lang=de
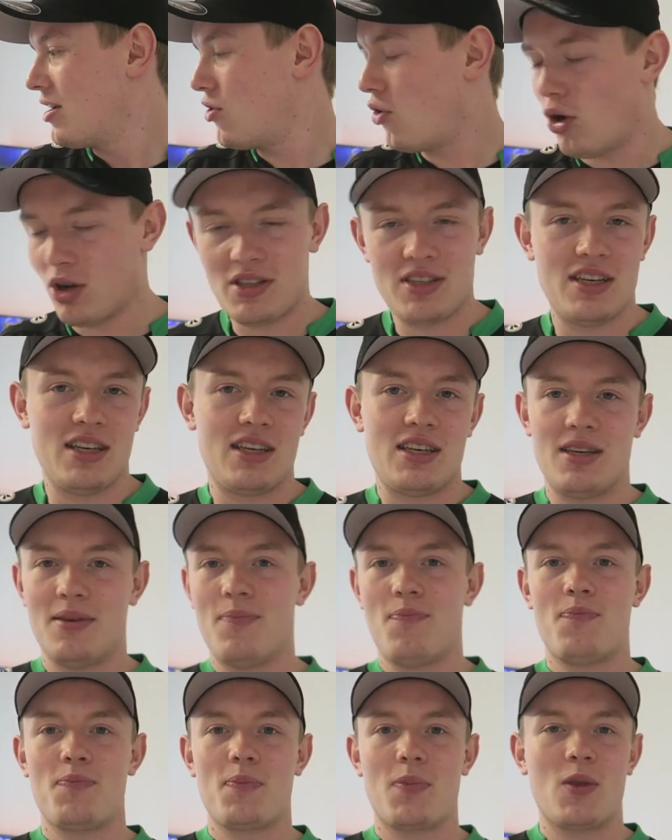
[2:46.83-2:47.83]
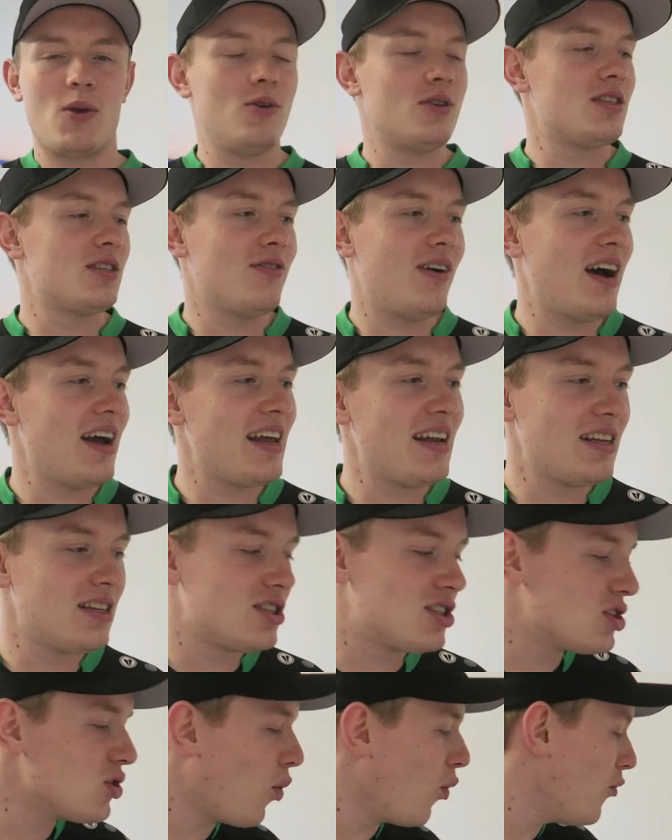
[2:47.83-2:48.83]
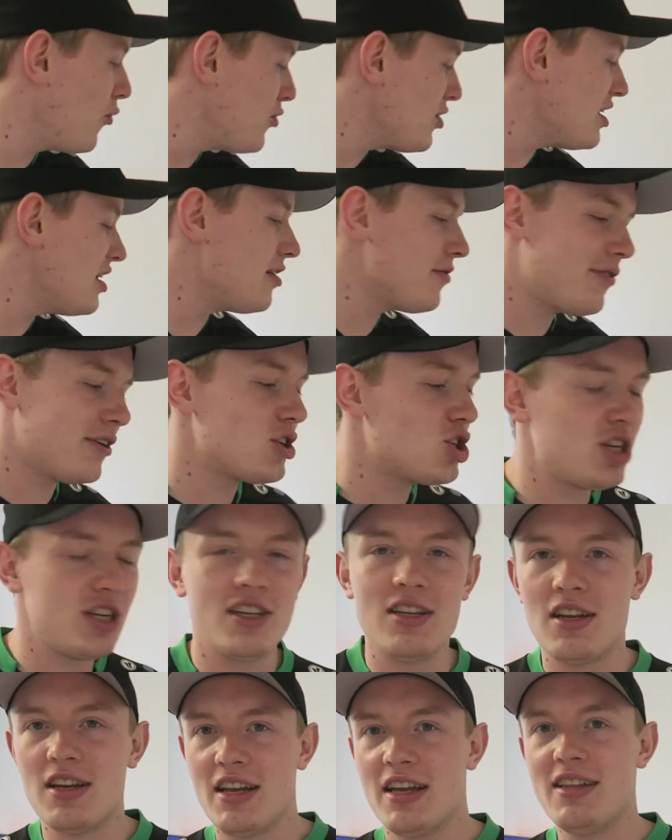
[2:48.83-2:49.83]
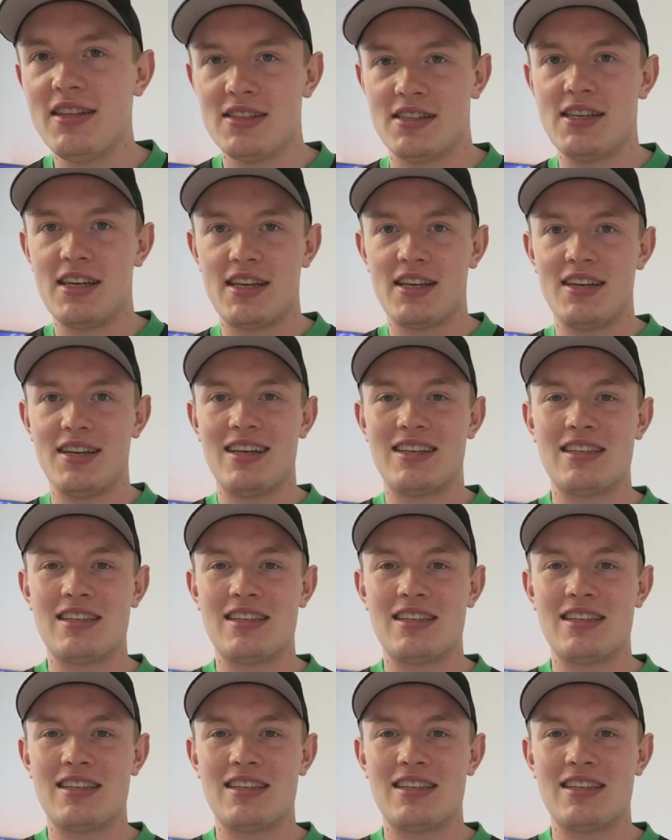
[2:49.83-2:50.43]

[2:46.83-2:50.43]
grottig. Und zwar in so vielen verschiedenen Hinsichten,